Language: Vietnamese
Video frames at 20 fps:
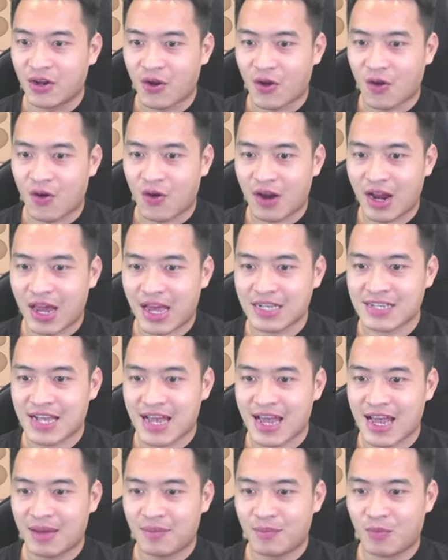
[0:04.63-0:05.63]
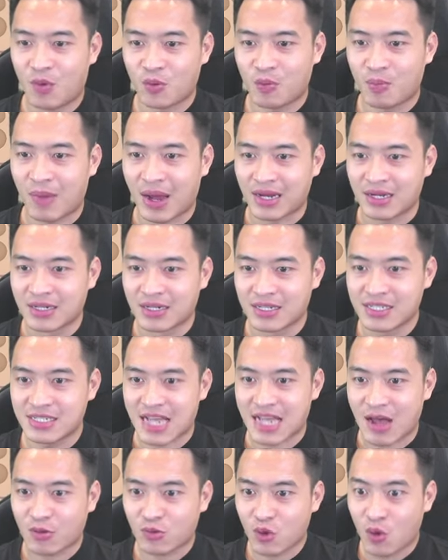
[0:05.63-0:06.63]
nó lại ra một mảnh nữa thì
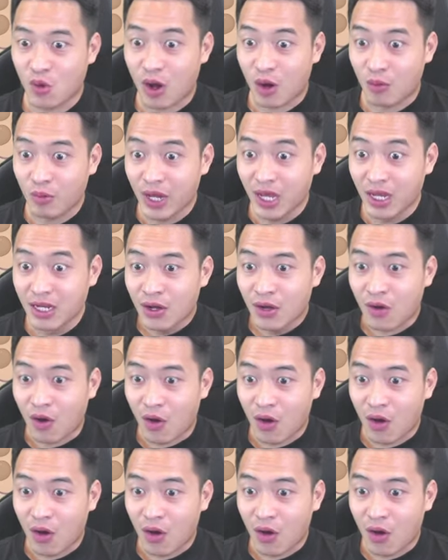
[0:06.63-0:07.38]
sao? Tôi cũng không đi. Có